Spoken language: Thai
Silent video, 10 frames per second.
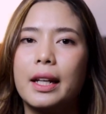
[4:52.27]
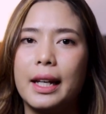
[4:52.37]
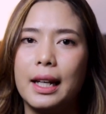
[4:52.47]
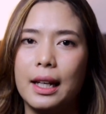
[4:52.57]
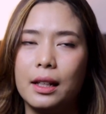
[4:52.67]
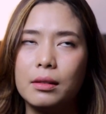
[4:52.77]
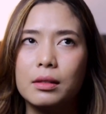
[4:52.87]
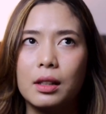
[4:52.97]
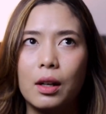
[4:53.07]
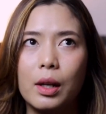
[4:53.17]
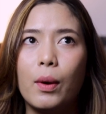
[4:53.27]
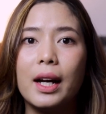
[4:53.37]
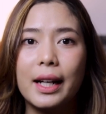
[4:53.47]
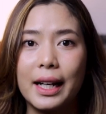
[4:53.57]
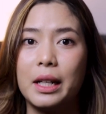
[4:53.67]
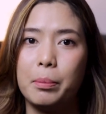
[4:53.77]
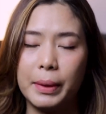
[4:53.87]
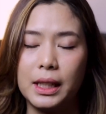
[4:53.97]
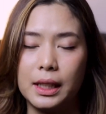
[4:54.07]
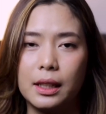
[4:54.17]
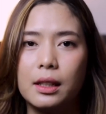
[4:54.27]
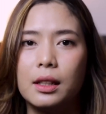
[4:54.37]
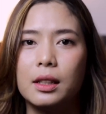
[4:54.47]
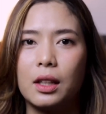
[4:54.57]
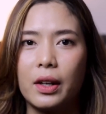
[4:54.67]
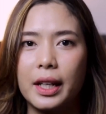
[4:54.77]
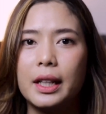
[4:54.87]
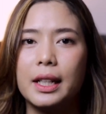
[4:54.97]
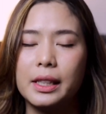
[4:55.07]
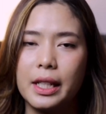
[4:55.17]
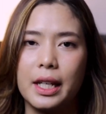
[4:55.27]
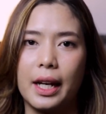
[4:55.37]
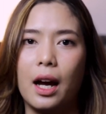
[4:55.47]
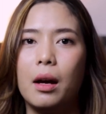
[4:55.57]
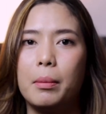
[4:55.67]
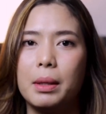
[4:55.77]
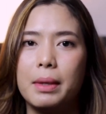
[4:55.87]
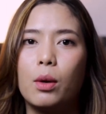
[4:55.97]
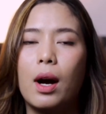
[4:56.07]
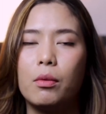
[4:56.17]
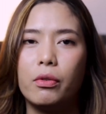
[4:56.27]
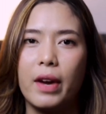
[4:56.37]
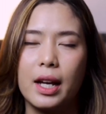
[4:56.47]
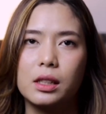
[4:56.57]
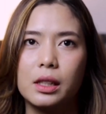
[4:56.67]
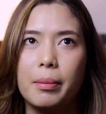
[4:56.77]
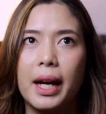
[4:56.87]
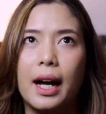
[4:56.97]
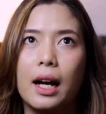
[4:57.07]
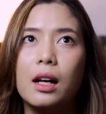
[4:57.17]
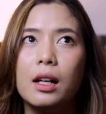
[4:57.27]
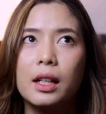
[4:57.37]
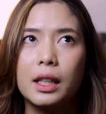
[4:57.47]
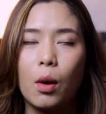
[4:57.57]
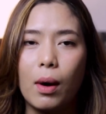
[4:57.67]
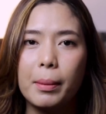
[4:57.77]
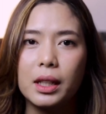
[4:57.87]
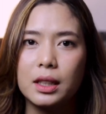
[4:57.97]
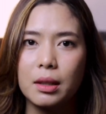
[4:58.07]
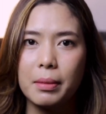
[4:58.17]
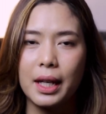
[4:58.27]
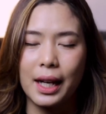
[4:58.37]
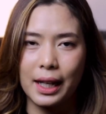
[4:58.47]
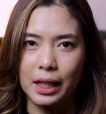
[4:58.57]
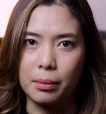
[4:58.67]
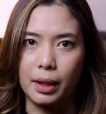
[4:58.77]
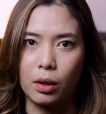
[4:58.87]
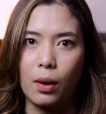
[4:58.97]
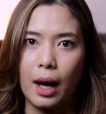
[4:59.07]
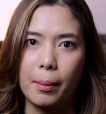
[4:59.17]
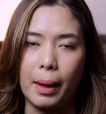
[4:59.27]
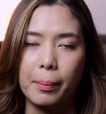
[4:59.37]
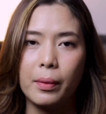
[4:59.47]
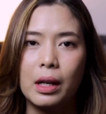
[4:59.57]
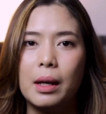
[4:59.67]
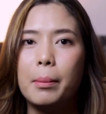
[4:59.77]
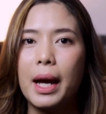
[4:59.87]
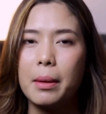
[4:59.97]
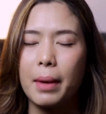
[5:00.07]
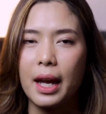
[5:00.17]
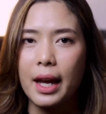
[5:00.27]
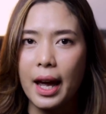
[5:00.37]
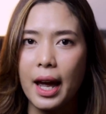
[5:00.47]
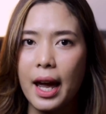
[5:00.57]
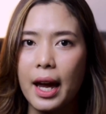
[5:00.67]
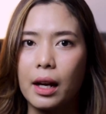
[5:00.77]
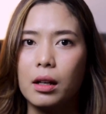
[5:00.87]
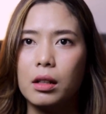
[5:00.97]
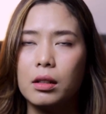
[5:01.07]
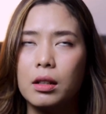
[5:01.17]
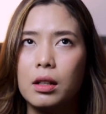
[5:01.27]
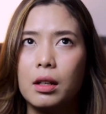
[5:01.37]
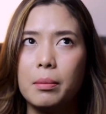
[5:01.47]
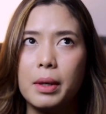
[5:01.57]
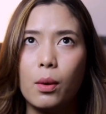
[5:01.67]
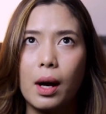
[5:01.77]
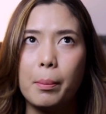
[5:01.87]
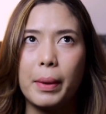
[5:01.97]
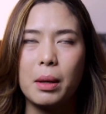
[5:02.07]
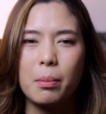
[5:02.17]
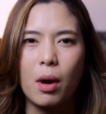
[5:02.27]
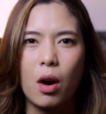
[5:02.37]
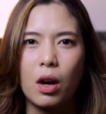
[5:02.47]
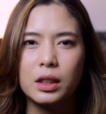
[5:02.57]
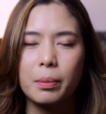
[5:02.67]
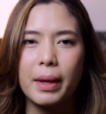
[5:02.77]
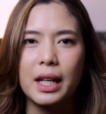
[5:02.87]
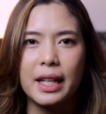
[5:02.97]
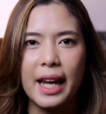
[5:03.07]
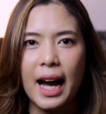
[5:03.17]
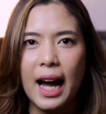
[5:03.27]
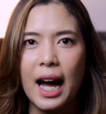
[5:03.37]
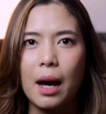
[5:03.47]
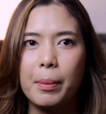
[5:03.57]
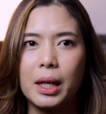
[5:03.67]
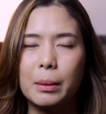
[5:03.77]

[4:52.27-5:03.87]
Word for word: กลิ่นเขาเรียกว่ากลิ่นเปิด ตอนที่ติ๊กฉีดอะมันมีความเฟชใช่ไหมคะแต่ว่ามันก็จะมีกลิ่นเหมือนความแบบใบไม้แห้งมีความเป็นมอสเป็นหญ้าเป็น